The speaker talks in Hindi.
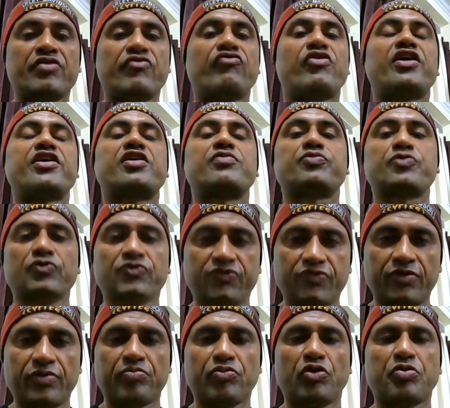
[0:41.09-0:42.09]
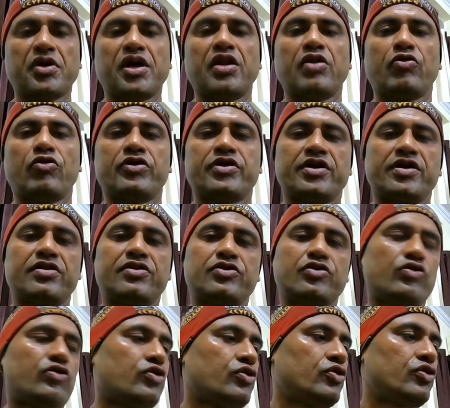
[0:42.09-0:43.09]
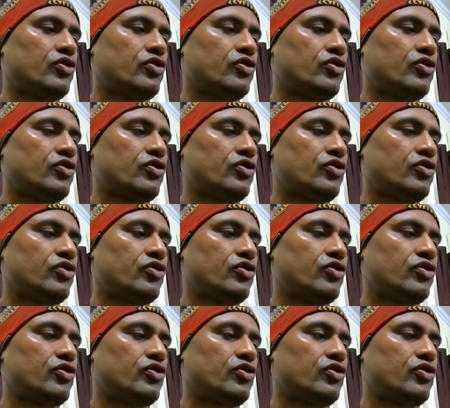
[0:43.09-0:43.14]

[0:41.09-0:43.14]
वाटरप्रूफ मोबाइल होल्डर तो